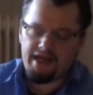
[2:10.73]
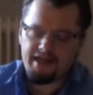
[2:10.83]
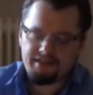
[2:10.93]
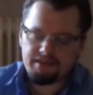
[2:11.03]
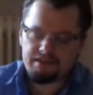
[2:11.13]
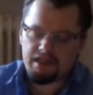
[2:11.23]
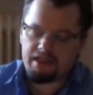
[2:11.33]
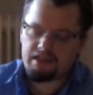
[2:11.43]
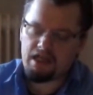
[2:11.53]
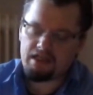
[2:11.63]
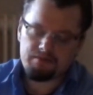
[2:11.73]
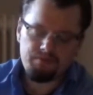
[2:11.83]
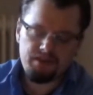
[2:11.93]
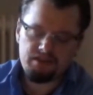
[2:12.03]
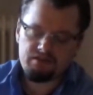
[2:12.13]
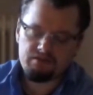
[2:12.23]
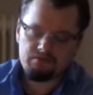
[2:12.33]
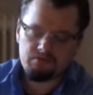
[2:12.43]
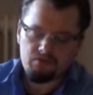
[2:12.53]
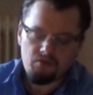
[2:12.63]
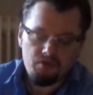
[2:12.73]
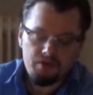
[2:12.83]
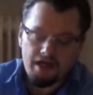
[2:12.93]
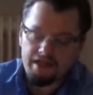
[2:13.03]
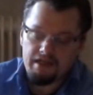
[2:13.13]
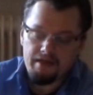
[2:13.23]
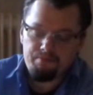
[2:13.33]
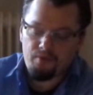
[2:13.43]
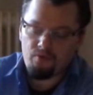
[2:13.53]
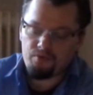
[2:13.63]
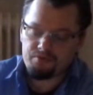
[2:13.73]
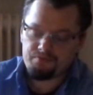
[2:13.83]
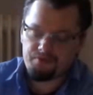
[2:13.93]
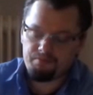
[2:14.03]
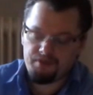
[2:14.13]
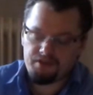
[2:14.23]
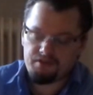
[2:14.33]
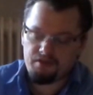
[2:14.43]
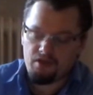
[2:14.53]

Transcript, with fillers: Hätten Sie ein Glas Milch? oder ein Laib Brot für mich